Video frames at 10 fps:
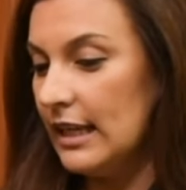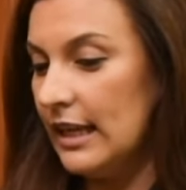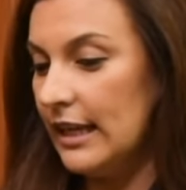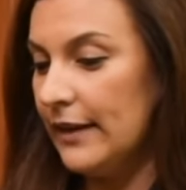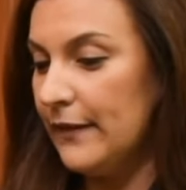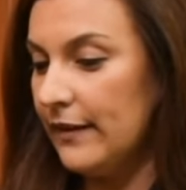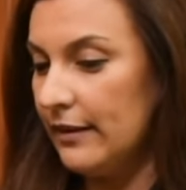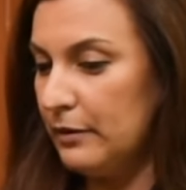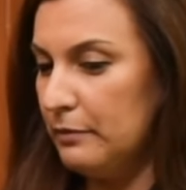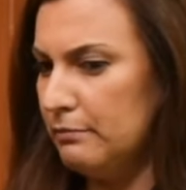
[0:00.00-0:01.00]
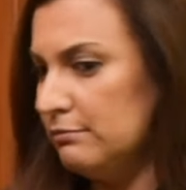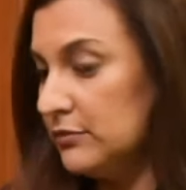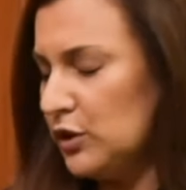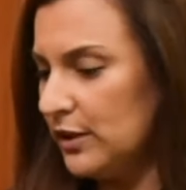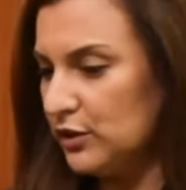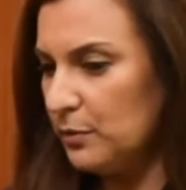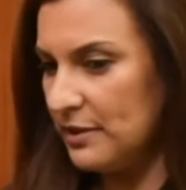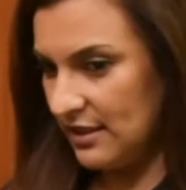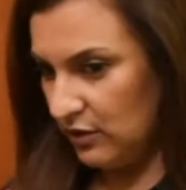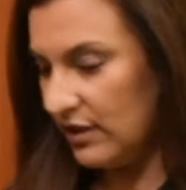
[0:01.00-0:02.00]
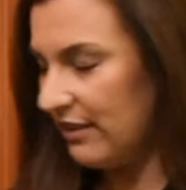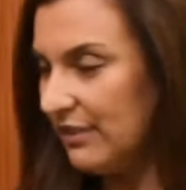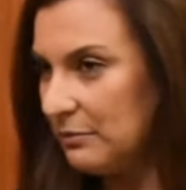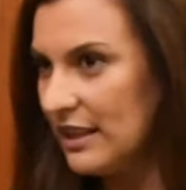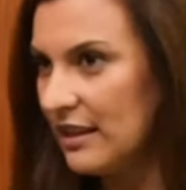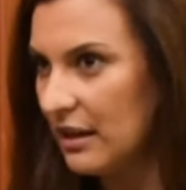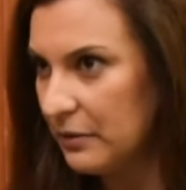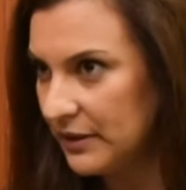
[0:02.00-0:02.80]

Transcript: eh, sobre todo pensando en la familia de las